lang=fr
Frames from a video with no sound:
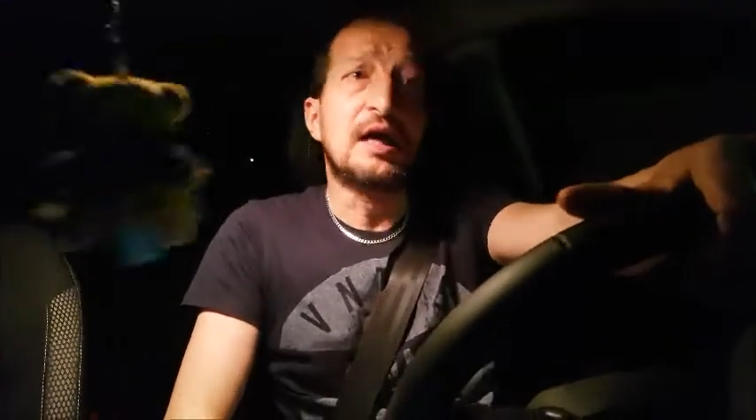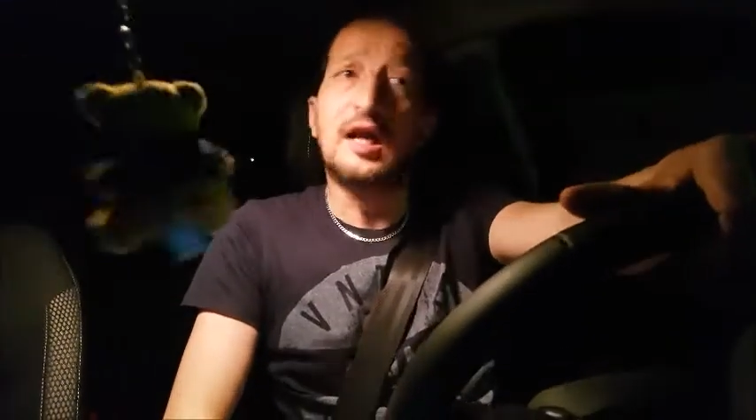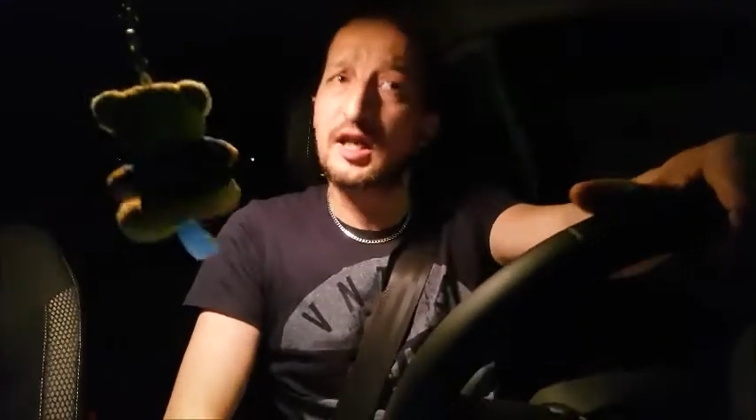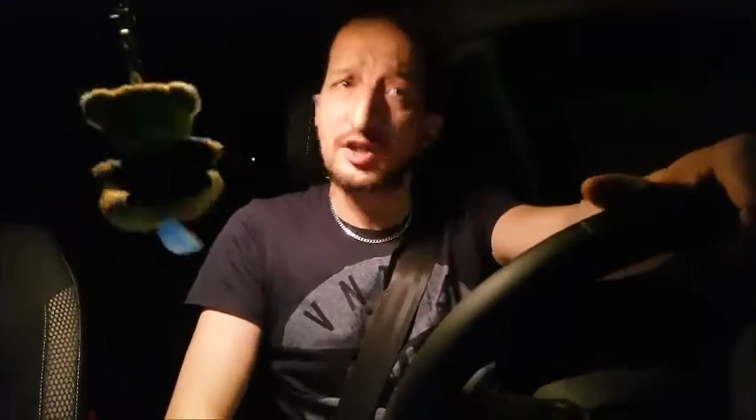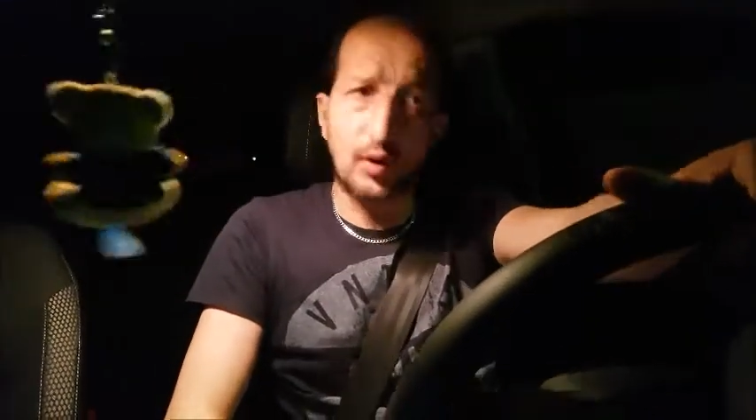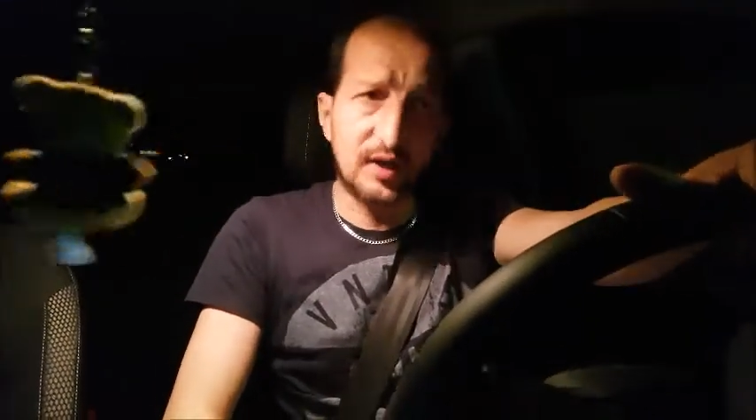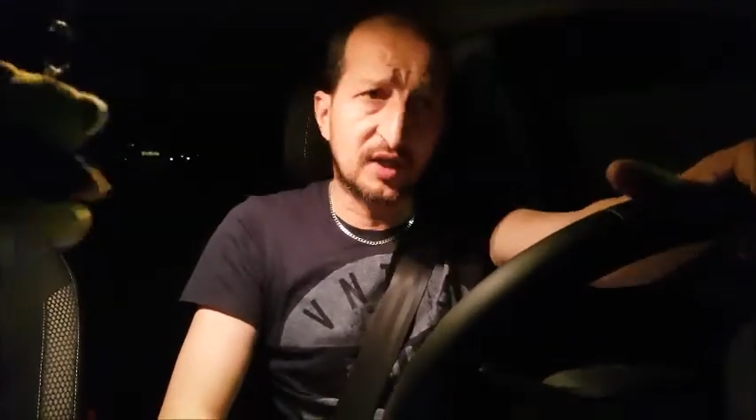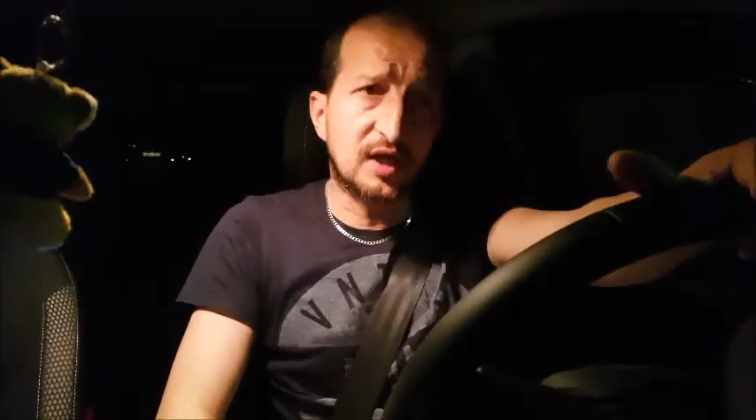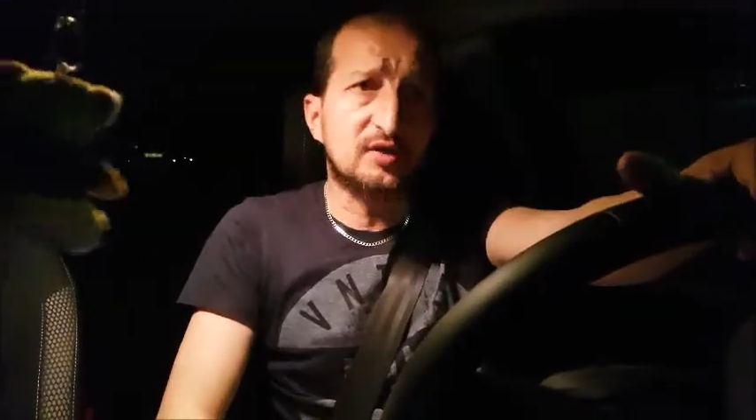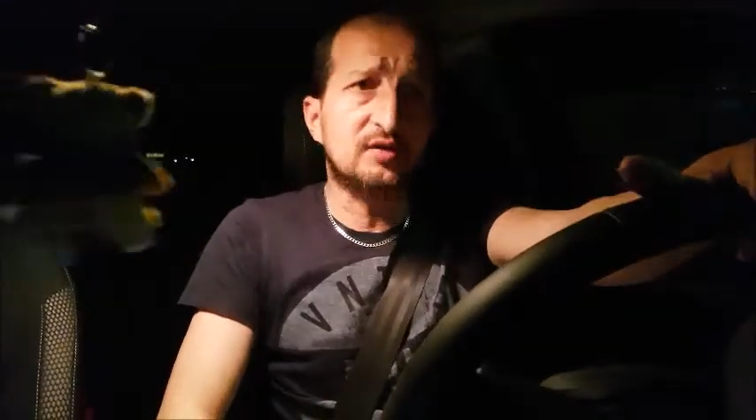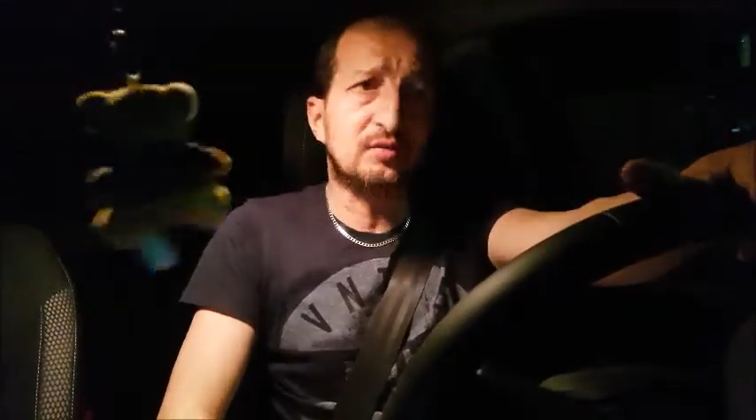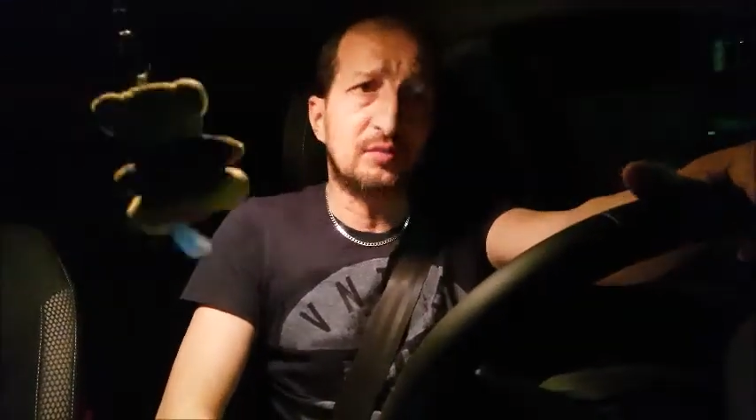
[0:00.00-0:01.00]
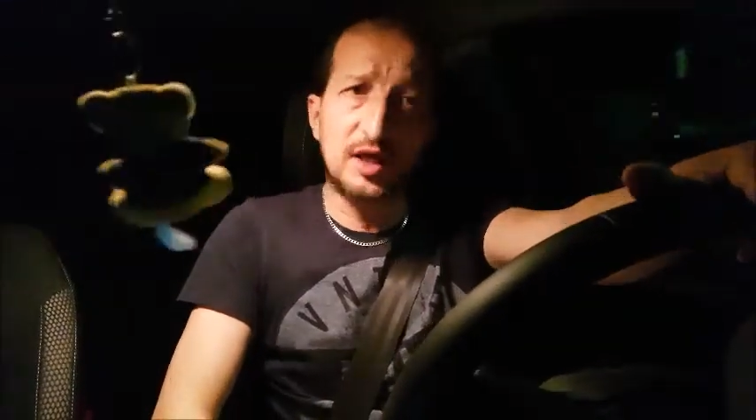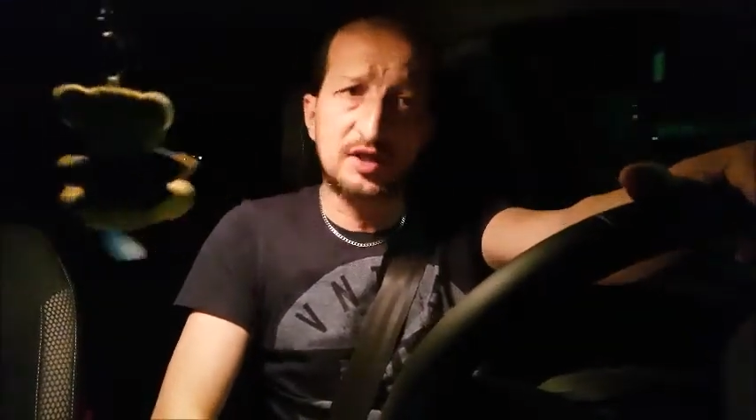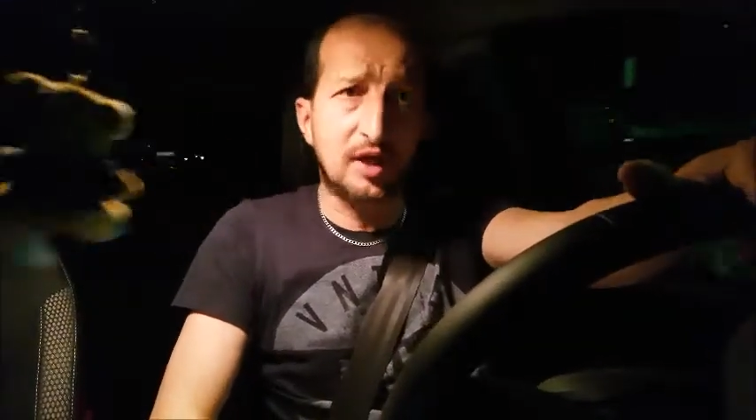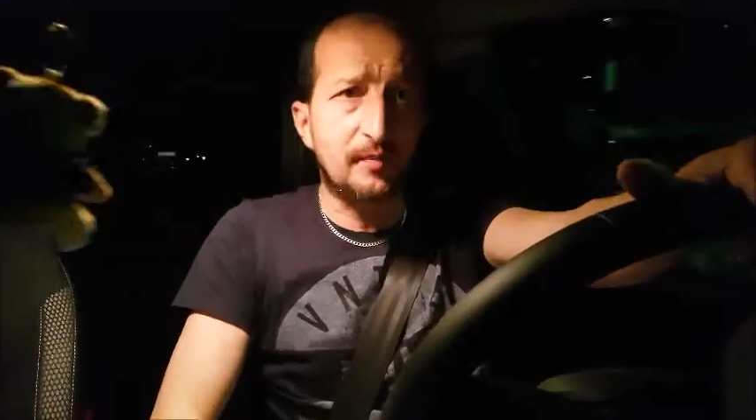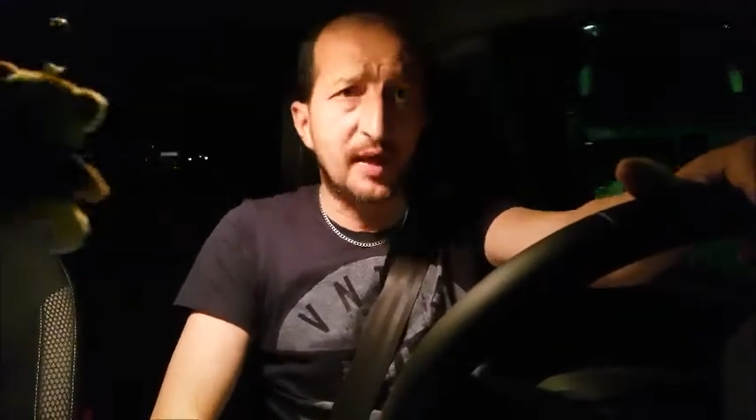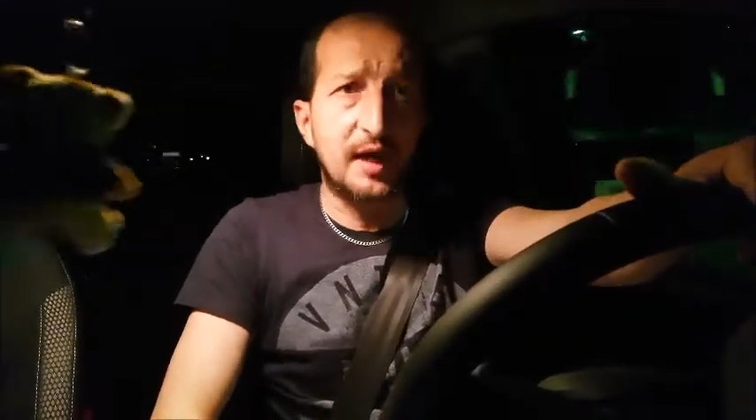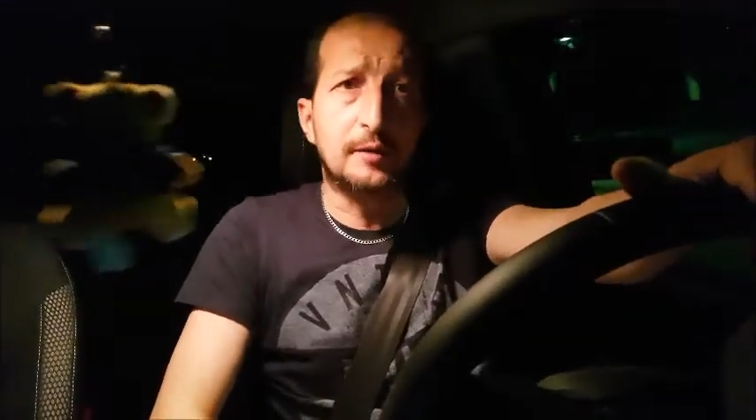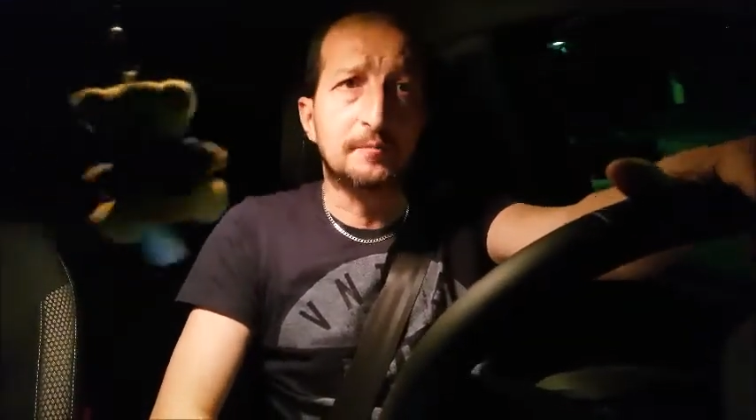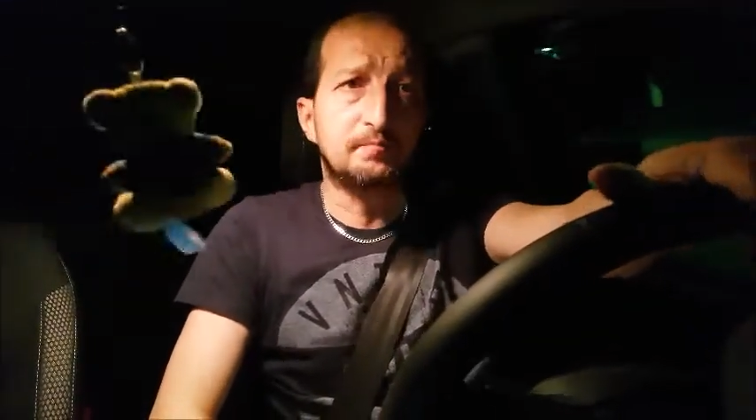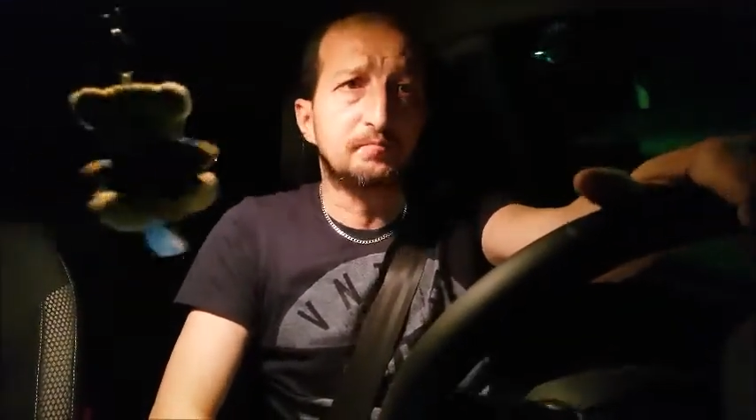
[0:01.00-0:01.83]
La 3D était bien,